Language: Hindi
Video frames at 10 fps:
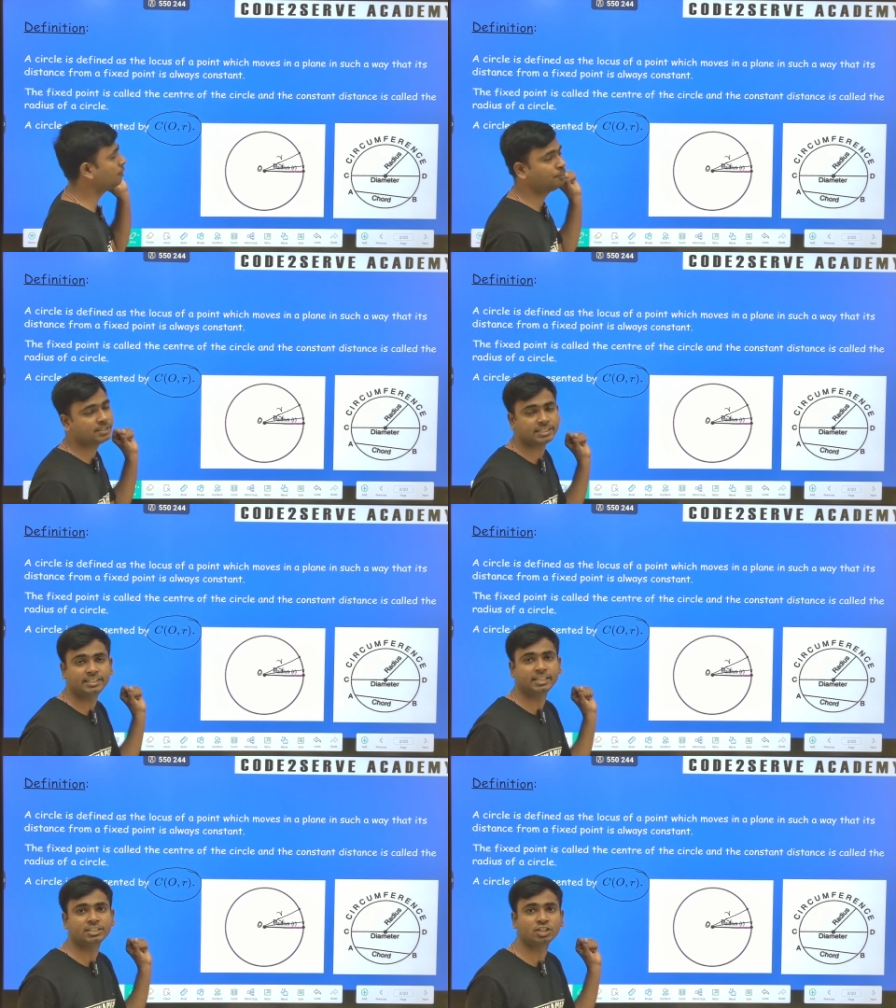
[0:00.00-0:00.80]

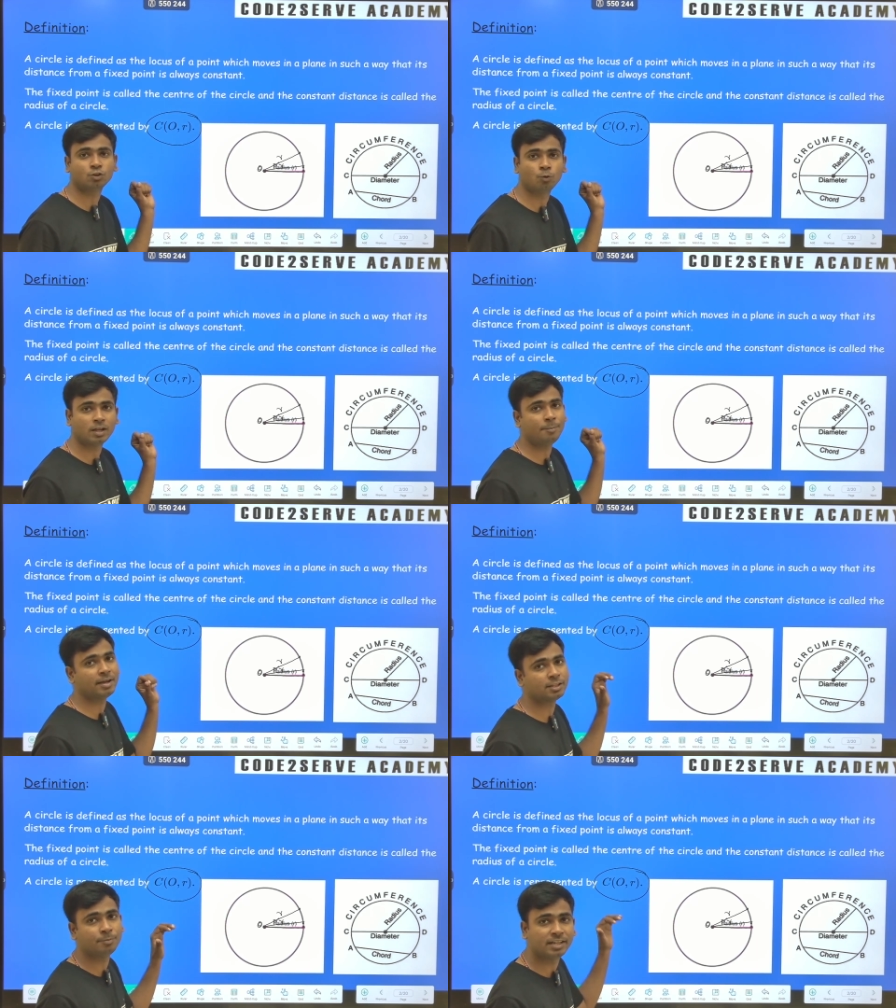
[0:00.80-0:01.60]
रिप्रेजेंटेशन हो गया
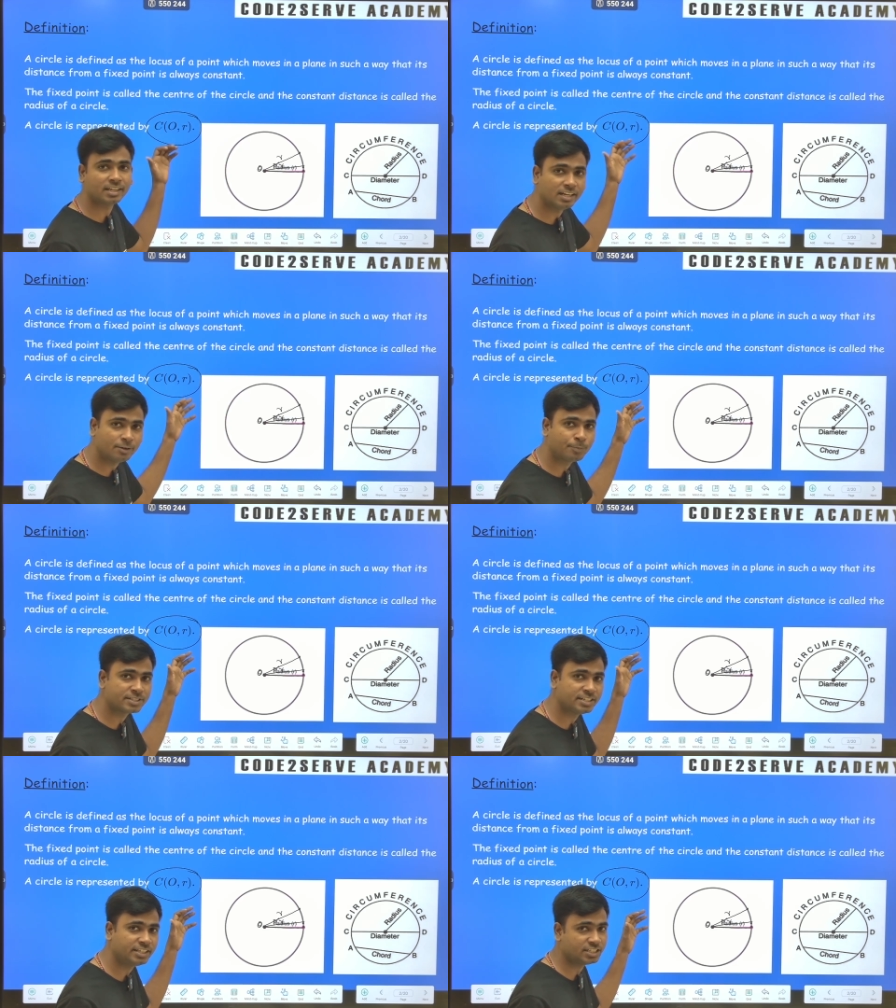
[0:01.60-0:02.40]
मैथमेटिकल
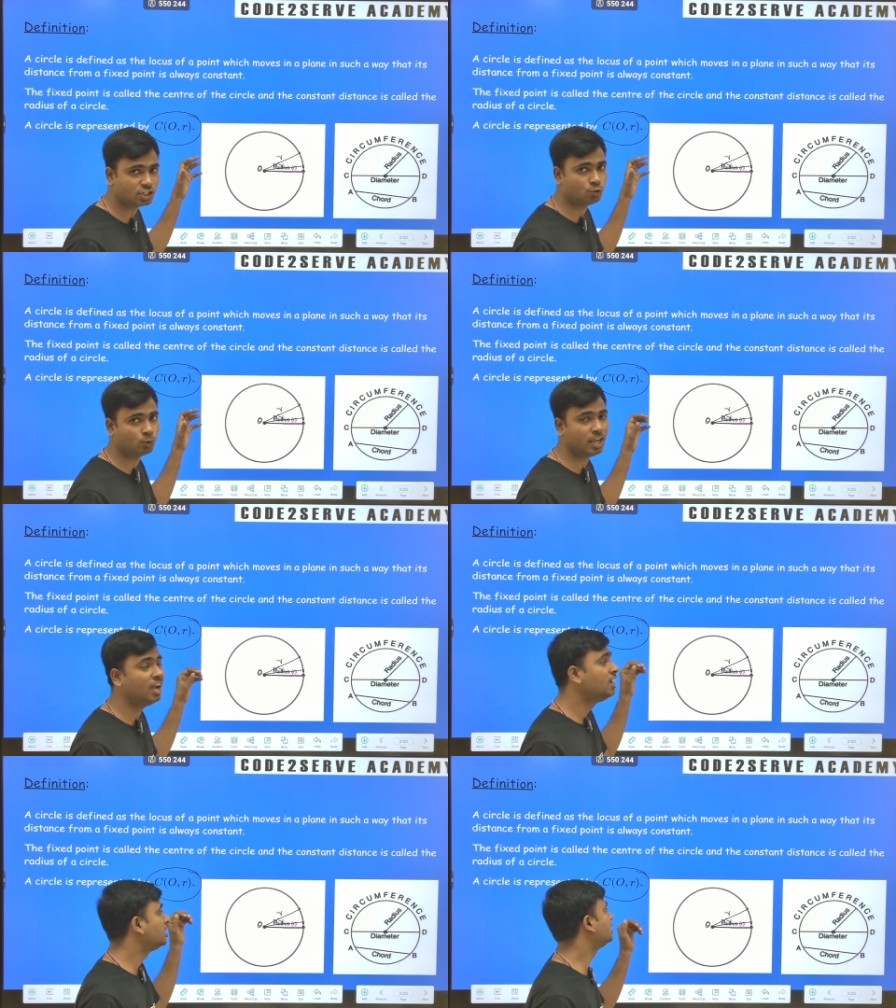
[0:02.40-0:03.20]
रिप्रेजेंटेशन हो गया
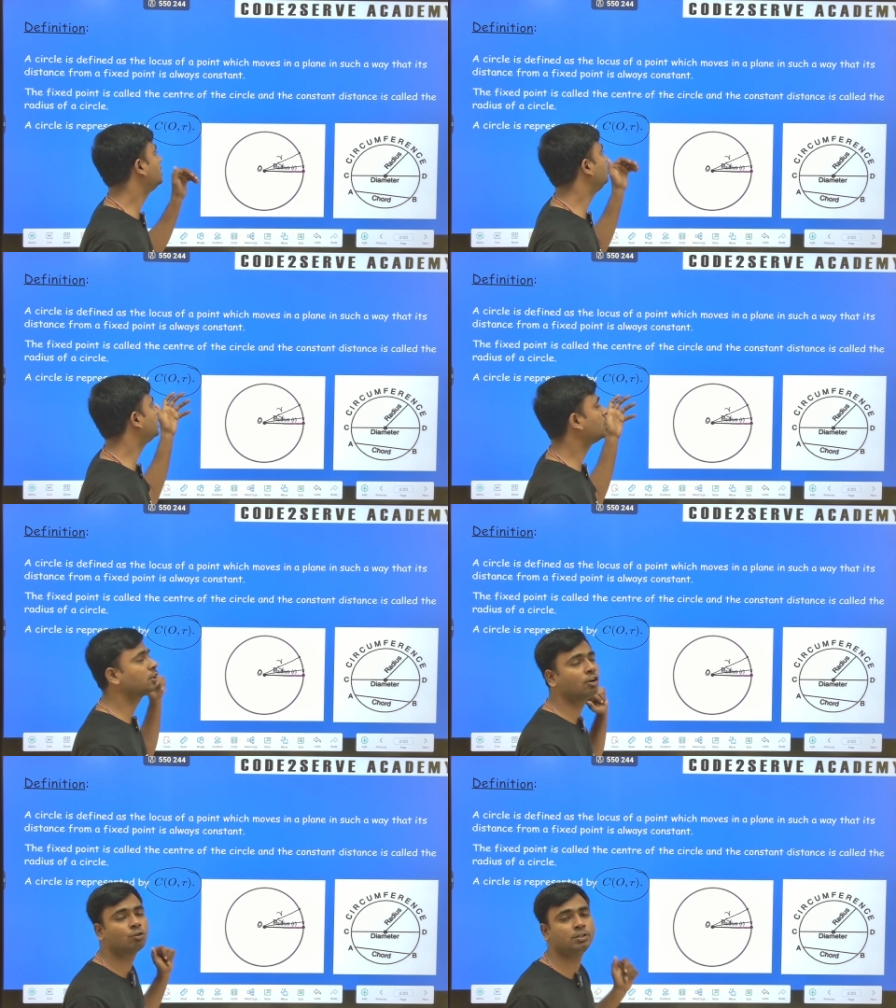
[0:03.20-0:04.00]
किसी भी
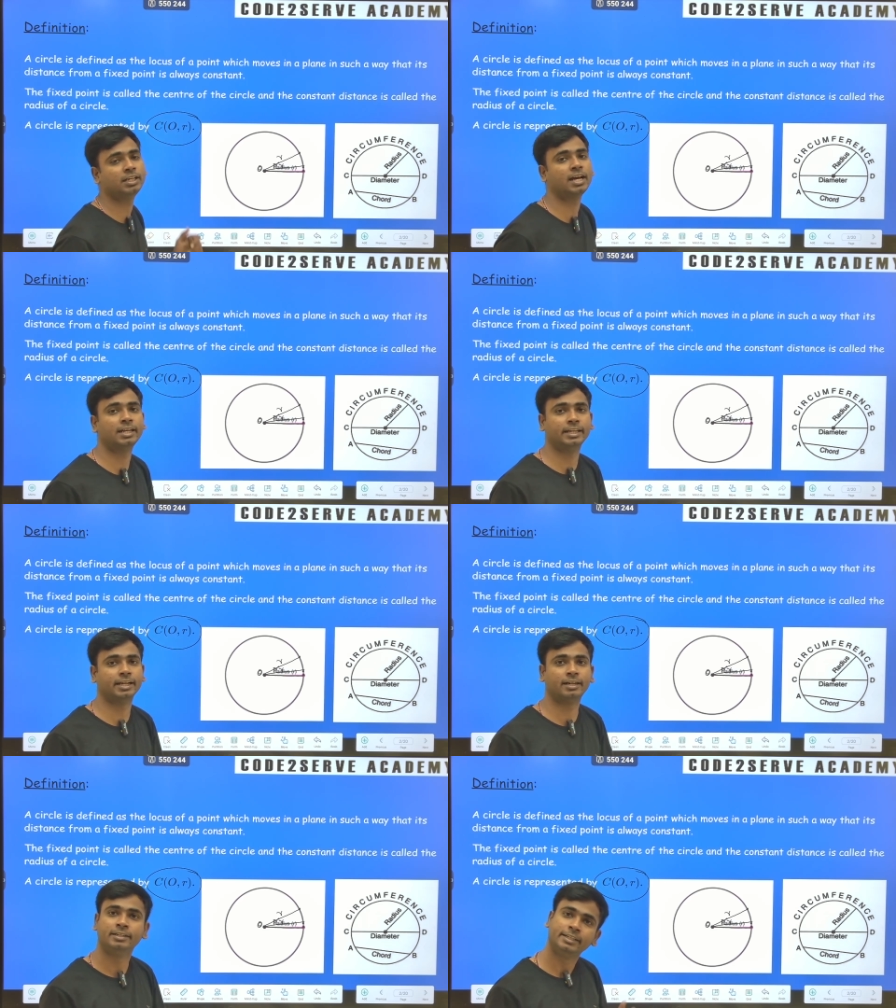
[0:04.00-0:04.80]
सर्कल को दिखाने
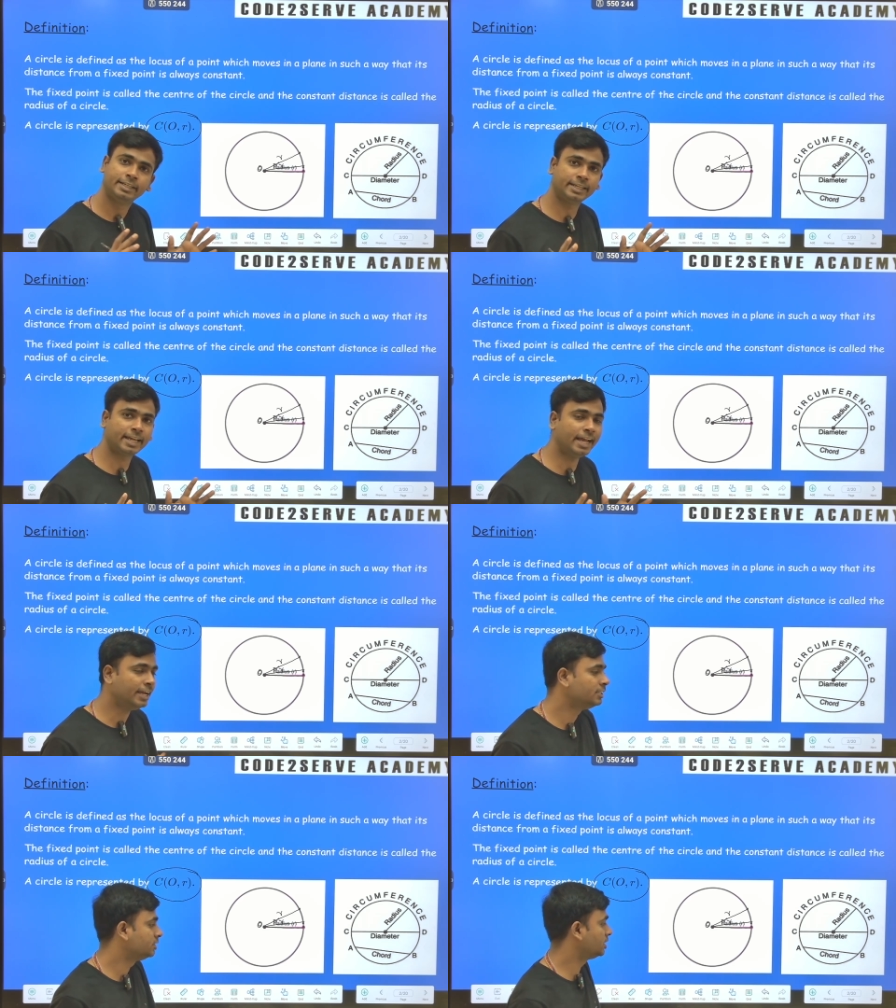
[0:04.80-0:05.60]
का ठीक है
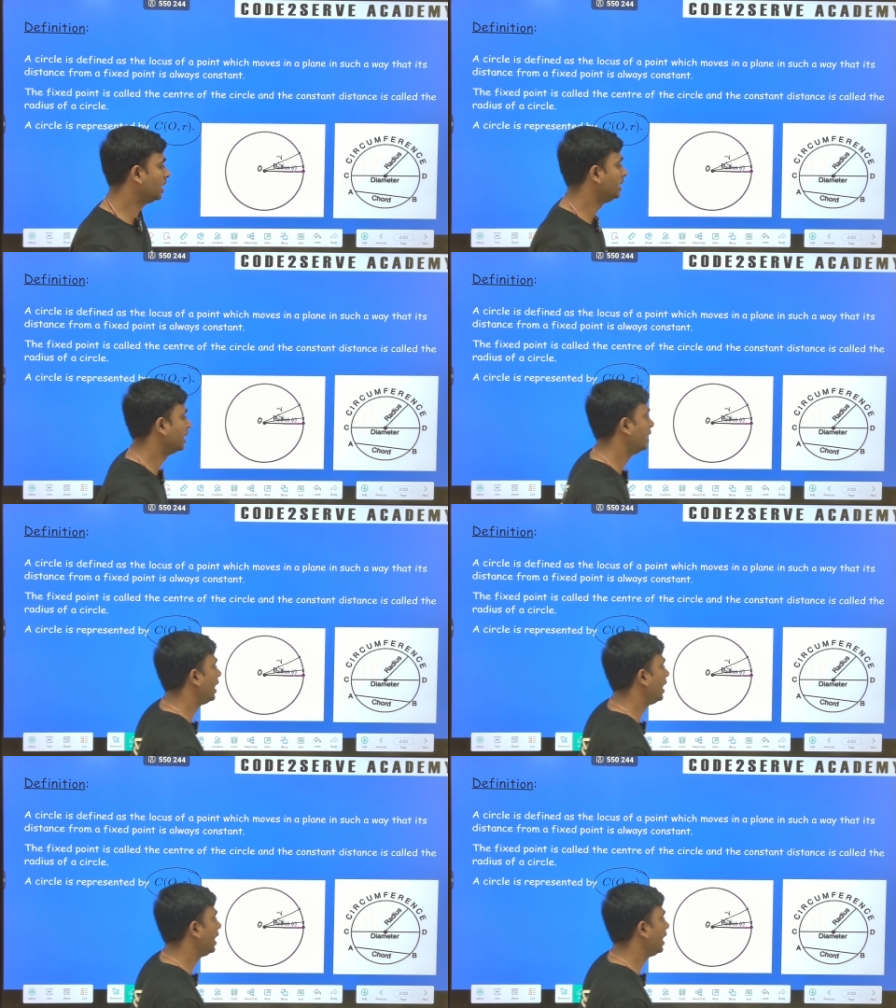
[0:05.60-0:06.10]
चलिए